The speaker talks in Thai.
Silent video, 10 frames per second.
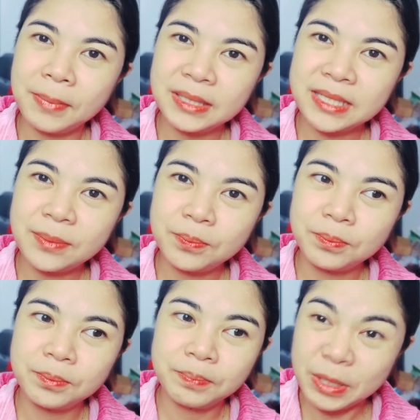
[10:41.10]
ไม่ใช่
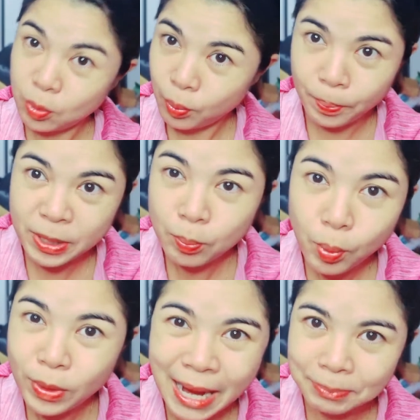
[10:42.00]
เป็น
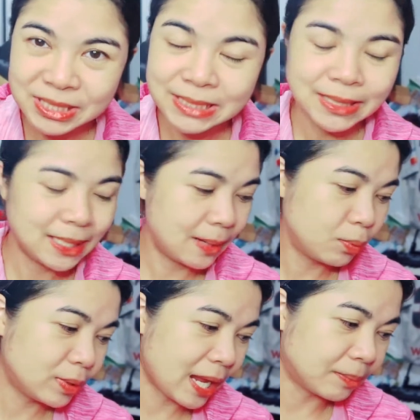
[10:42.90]
ผู้นำจริงๆอย่า
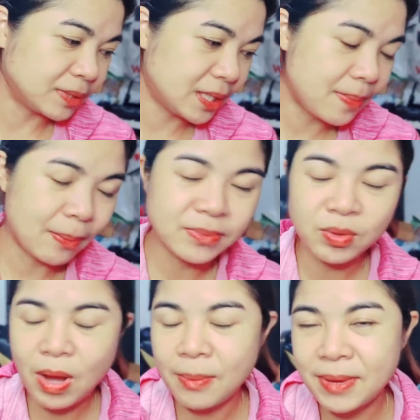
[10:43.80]
งผู้นำที่แบบ
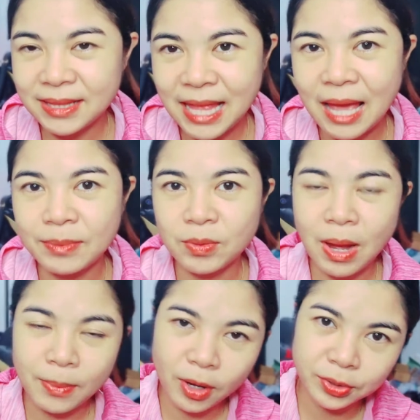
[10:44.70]
มีความเมตตามี
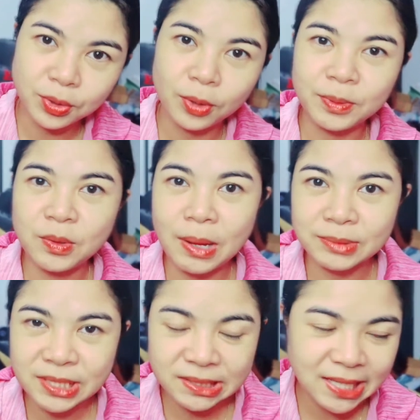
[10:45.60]
ความอ่อนโยนมีควา
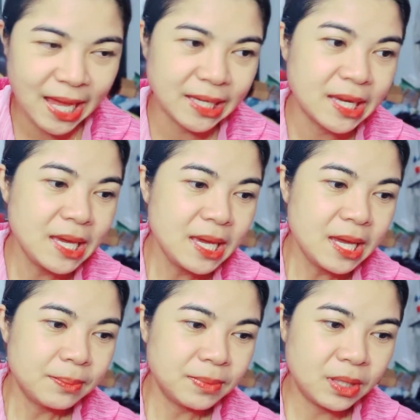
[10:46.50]
มจริงใจ
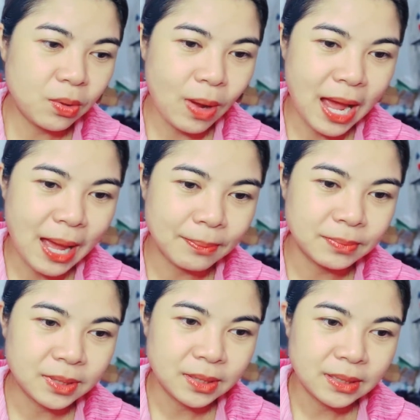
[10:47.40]
มีความ
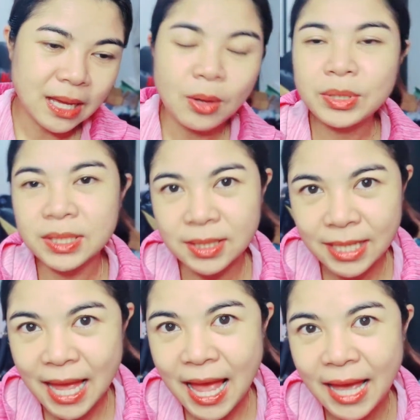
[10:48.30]
เข้าถึง
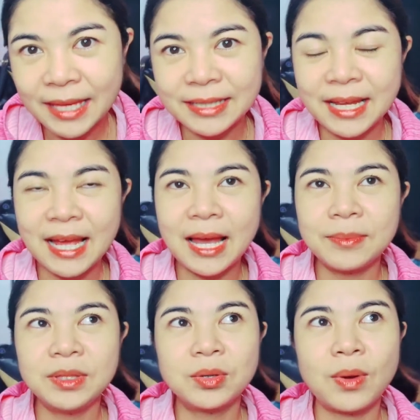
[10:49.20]
ง่ายนะคะ
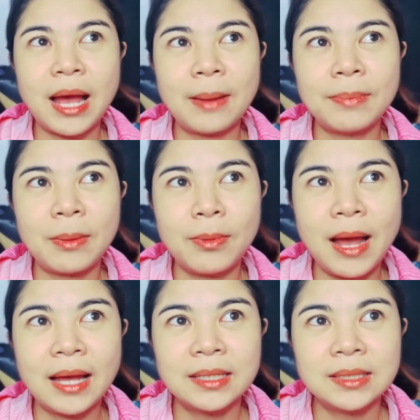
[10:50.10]
มีความแบบว่า